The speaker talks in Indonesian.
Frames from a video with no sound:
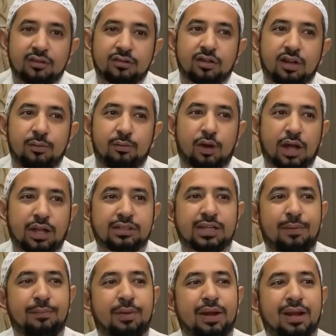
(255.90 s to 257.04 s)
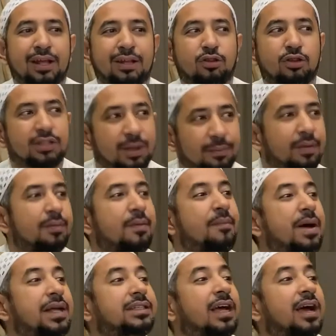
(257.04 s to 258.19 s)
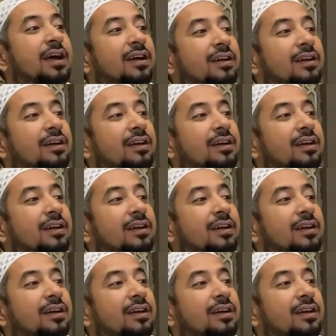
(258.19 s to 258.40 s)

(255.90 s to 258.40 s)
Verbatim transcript: Jadi bukan sambil ngentut sambil membaca.